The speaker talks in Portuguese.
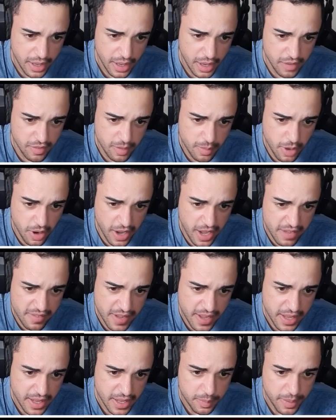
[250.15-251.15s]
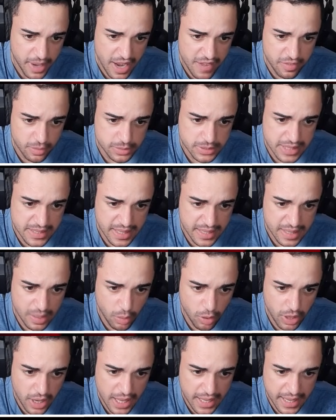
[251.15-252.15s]
Eu vou morrer, velho. Pera aí, vamos tentar dar
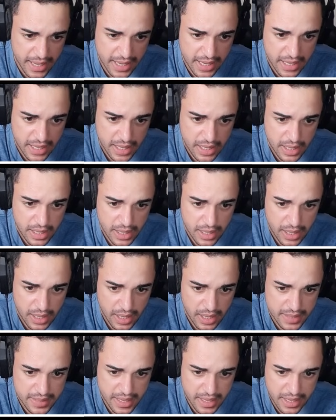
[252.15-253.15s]
um olé nele. Entra